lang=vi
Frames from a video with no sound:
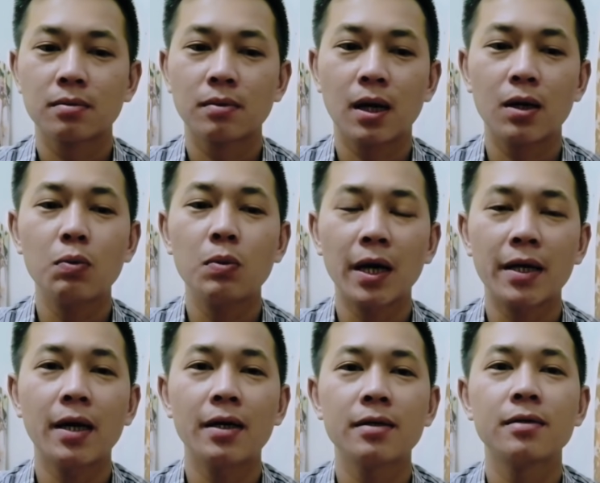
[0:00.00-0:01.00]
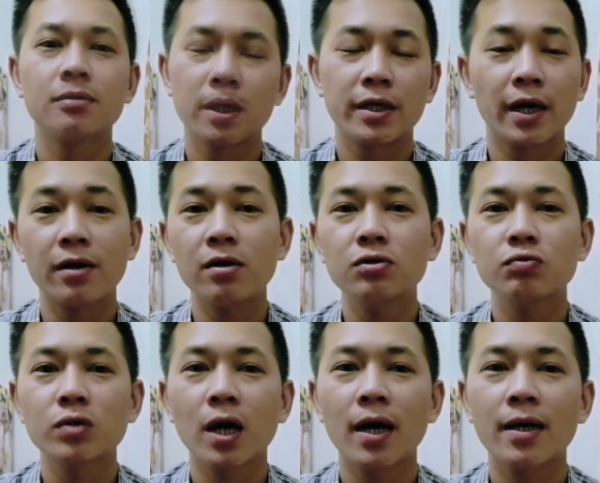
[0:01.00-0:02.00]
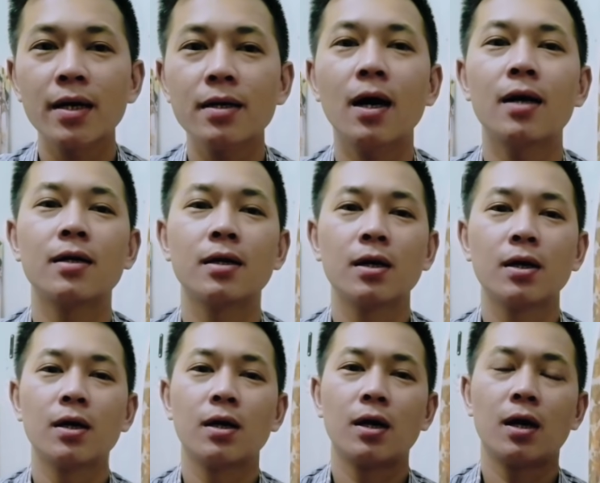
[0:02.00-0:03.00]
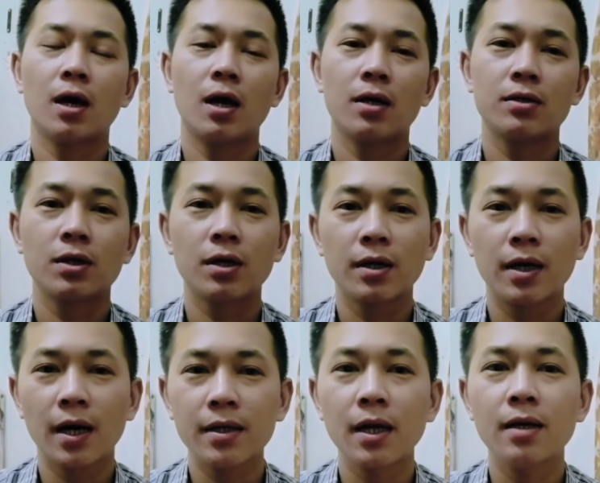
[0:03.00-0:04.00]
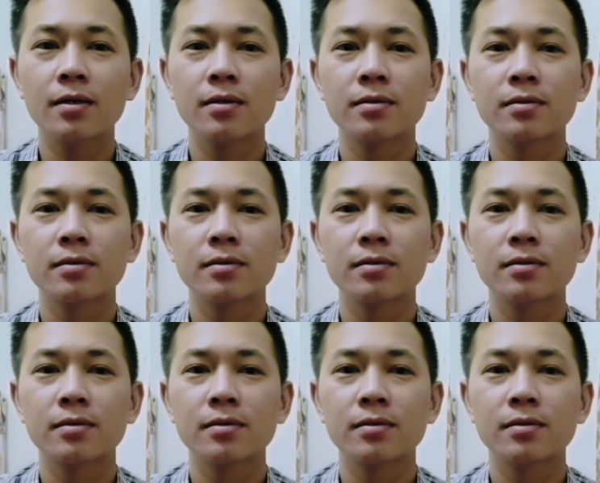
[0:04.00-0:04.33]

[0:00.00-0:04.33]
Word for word: Và lúc này đây thì nhà nước chúng ta rất cần à, từng cá nhân,